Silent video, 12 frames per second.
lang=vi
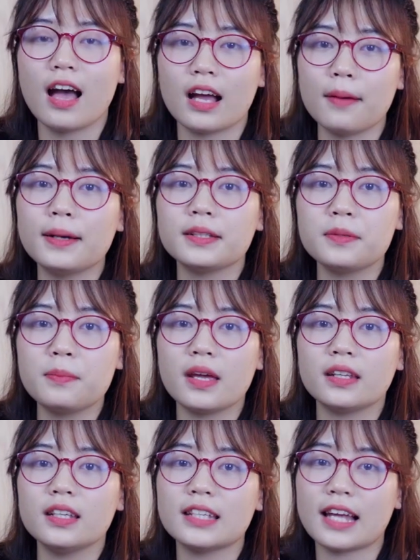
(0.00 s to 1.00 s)
Các bạn thân
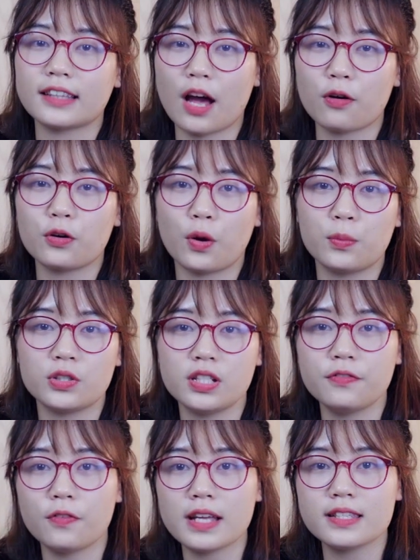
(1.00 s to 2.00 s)
mến, thì nhà táo còn có một
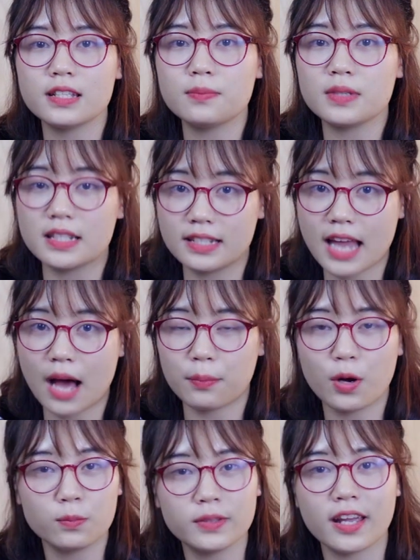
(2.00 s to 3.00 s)
chiếc flagship đình đám
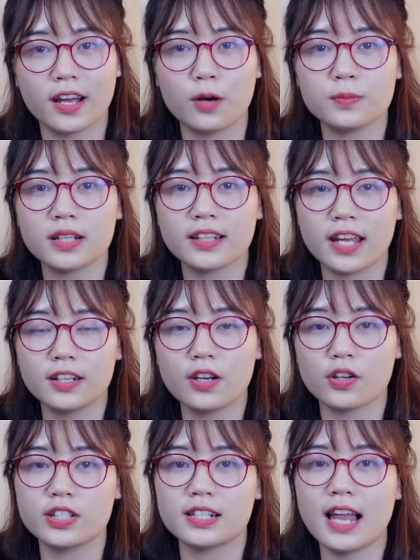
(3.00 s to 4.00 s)
không thể không nhắc đến,
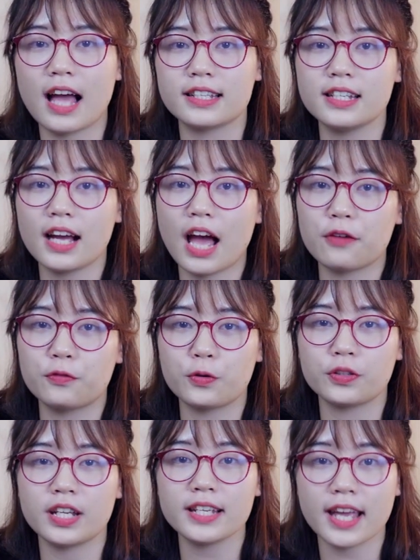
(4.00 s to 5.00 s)
đó chính là chiếc
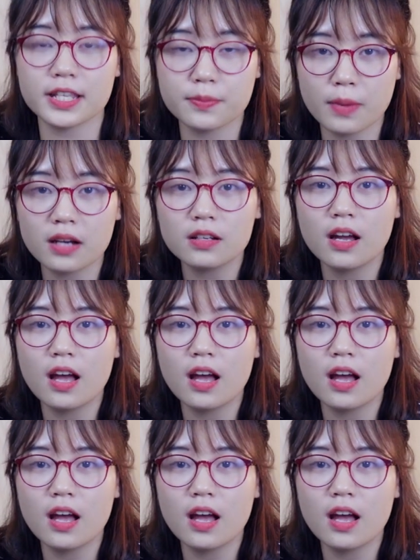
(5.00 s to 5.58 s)
iPhone X S Max.